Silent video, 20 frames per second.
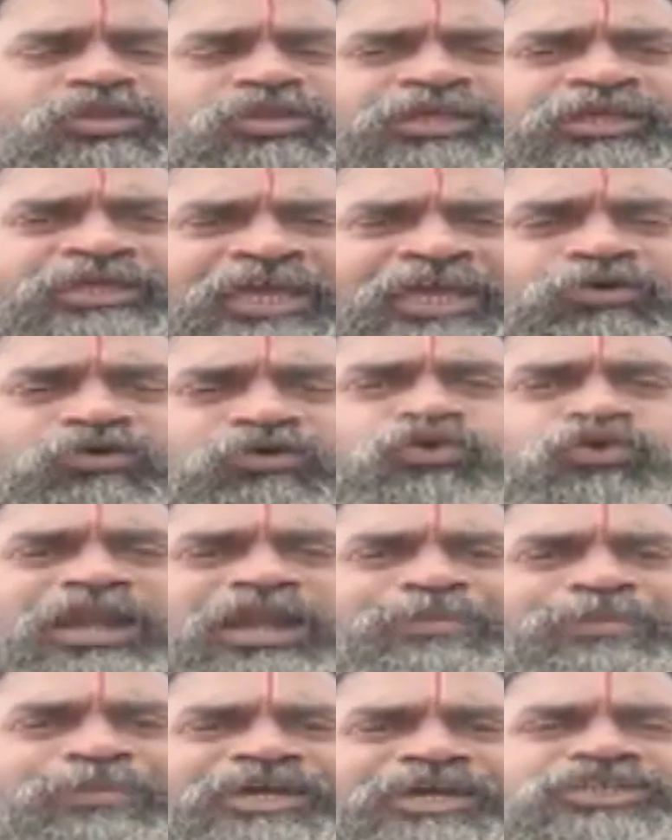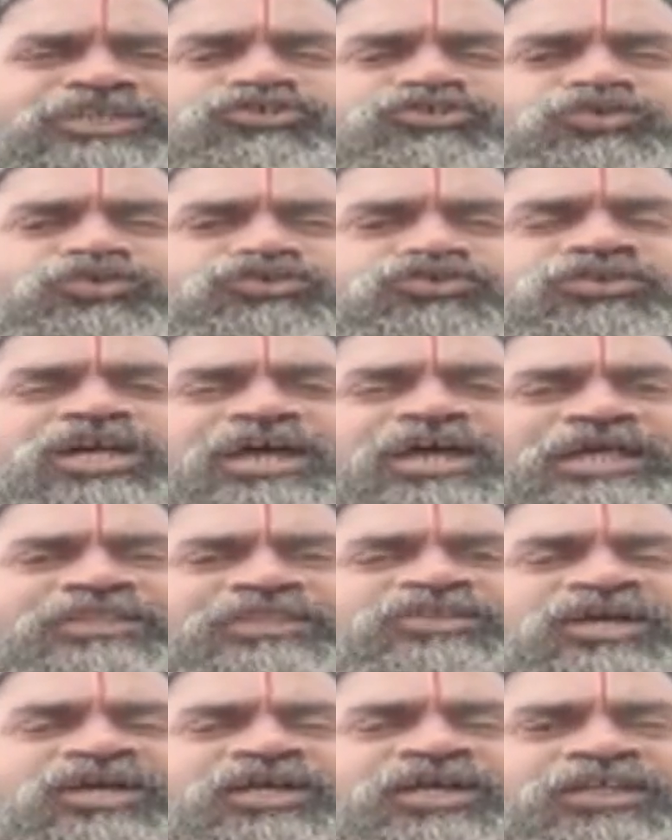ఏం గుడ్లు అప్పగించి చూస్తున్నారు
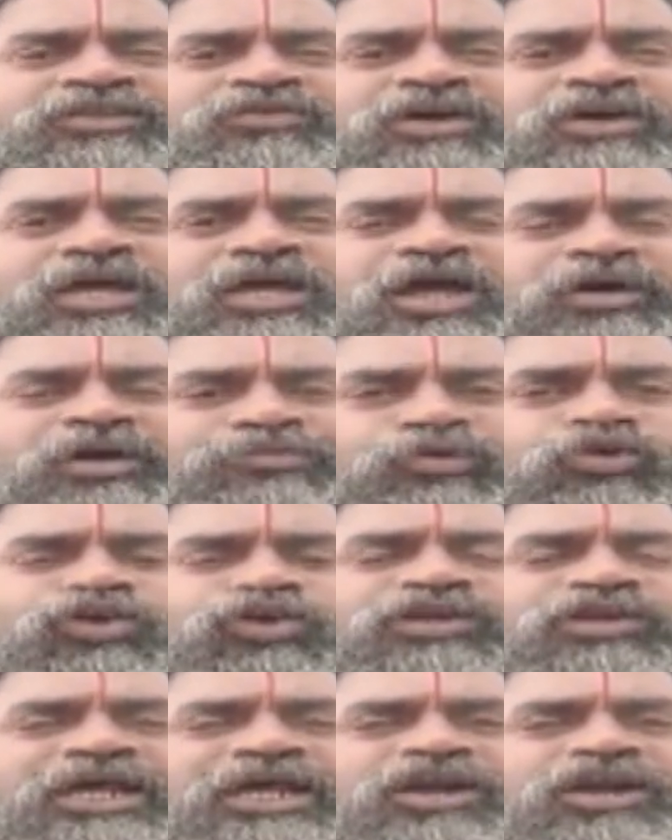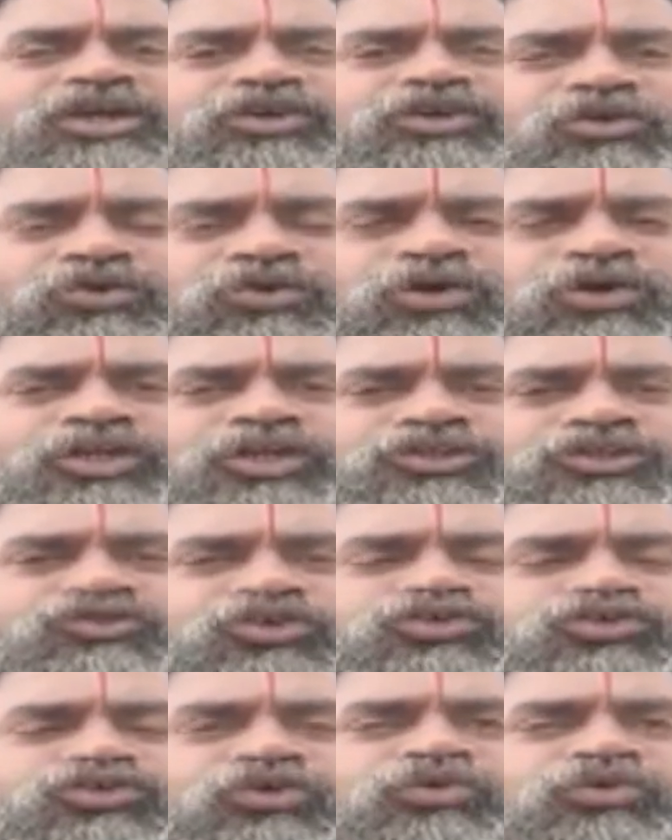అర్థం కాదు మూడున్నర అడుగులు
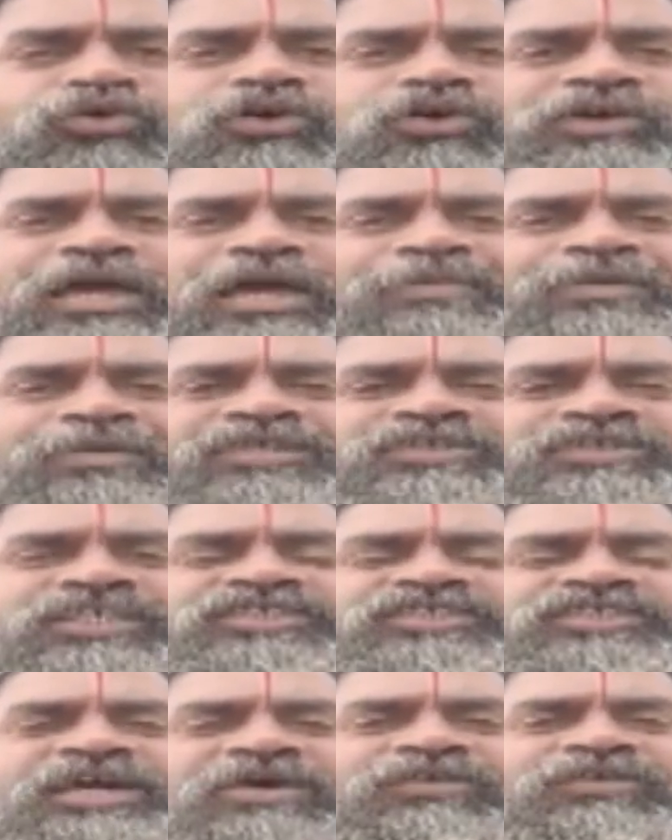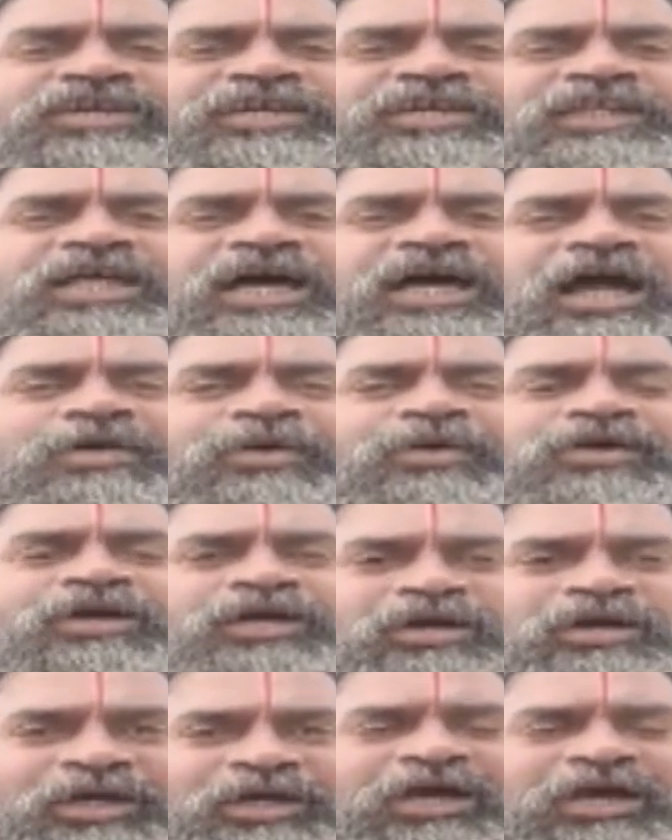చుట్టూ కూడా ఒక ఎమర్జెన్సీ ఎవరికైనా
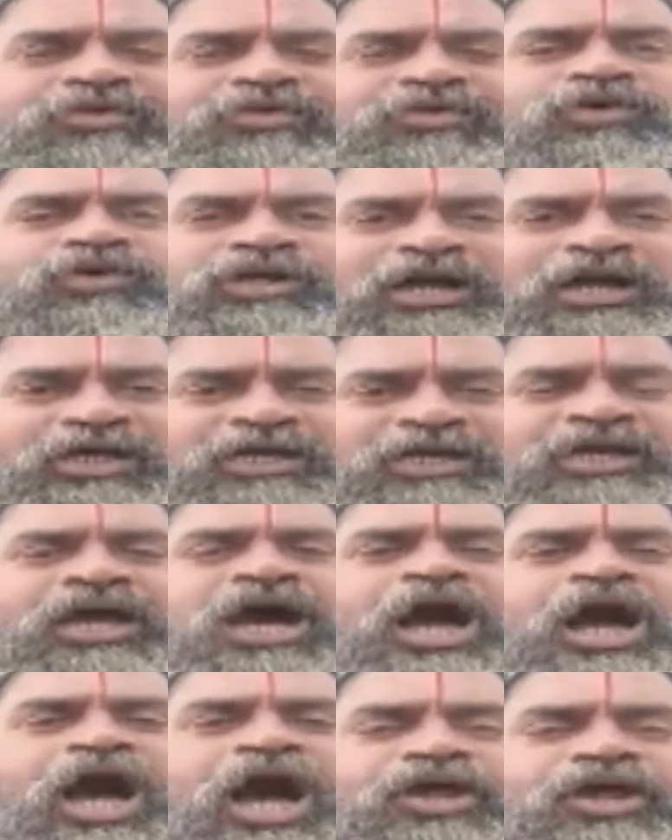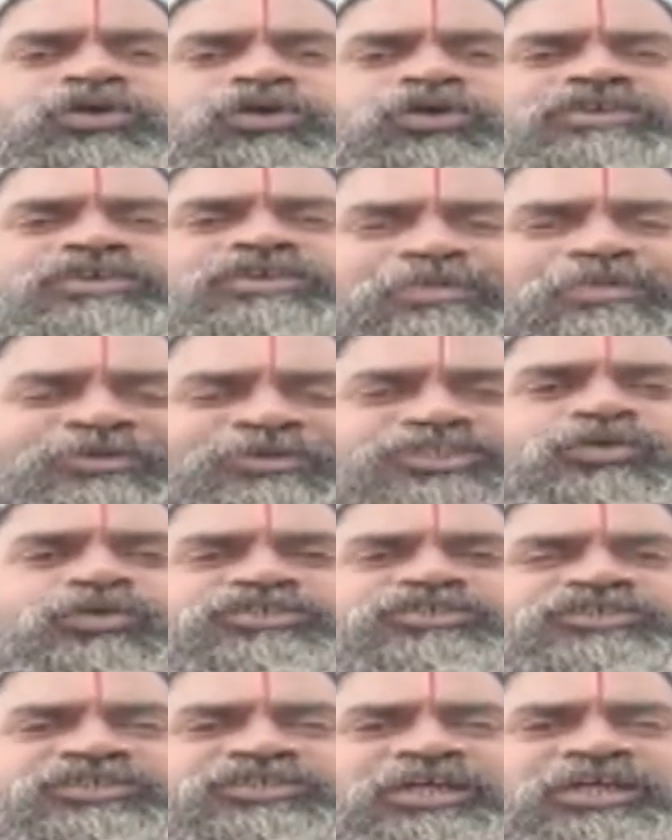ఒక ఆరోగ్య సమస్యలు
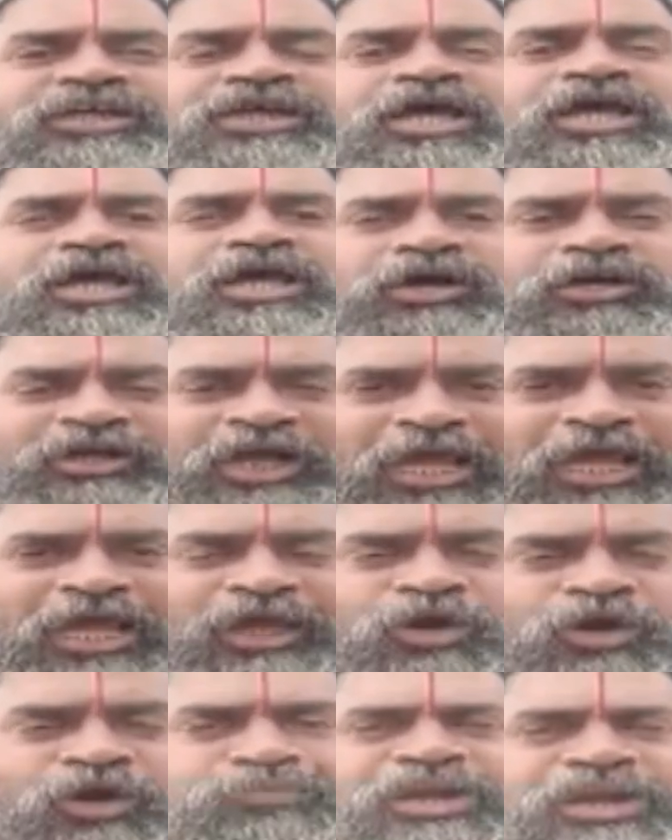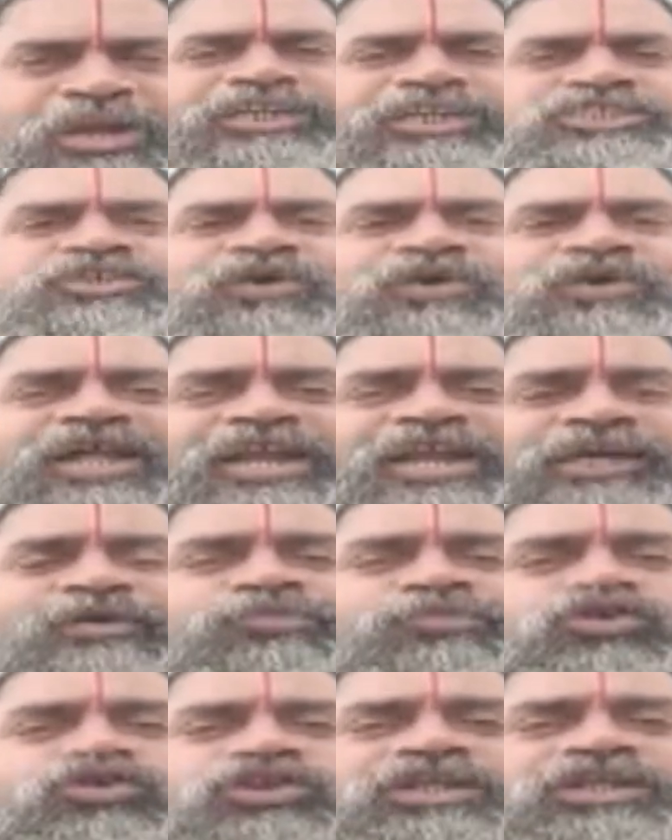వస్తే అంబులెన్స్ వెళ్ళడానికి
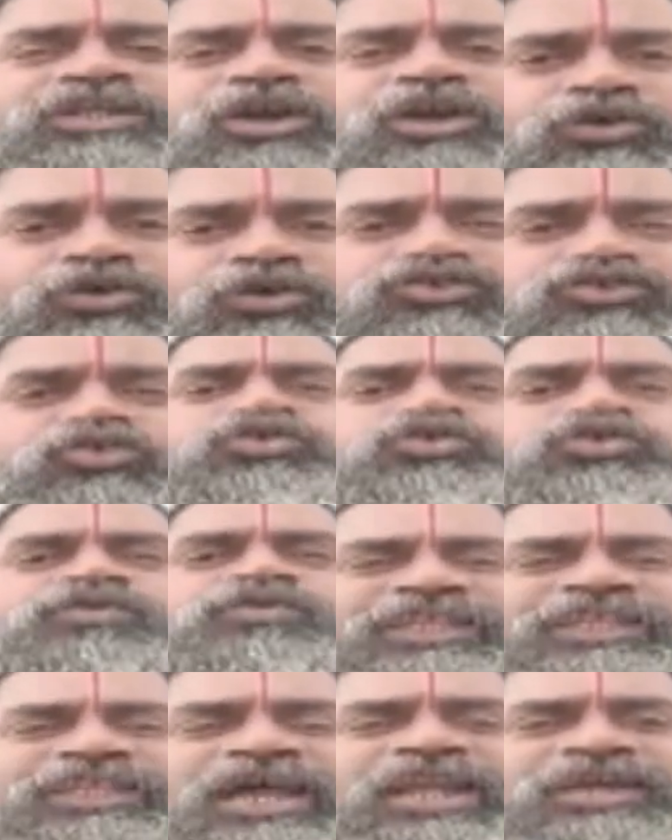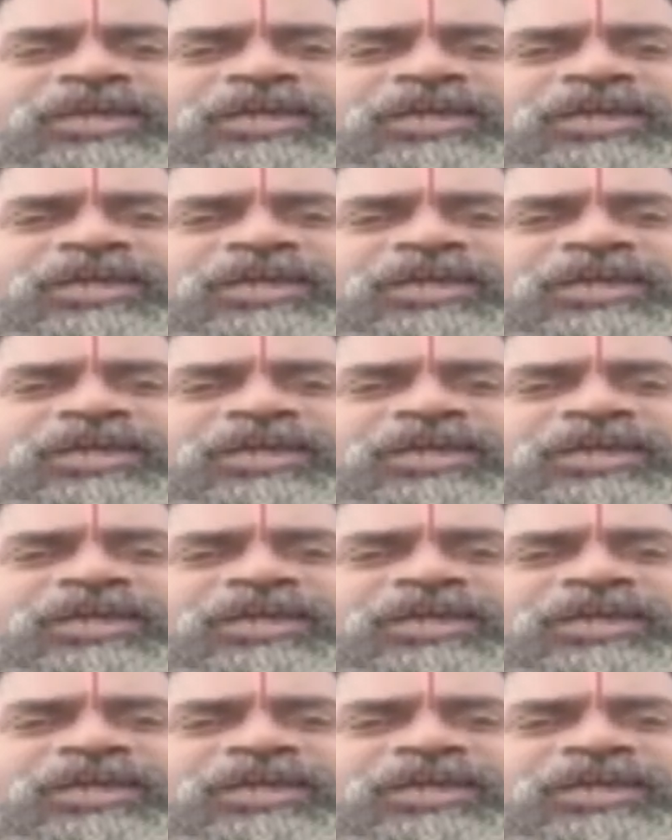మూడున్నర అడుగులు చుట్టూ వదలాలి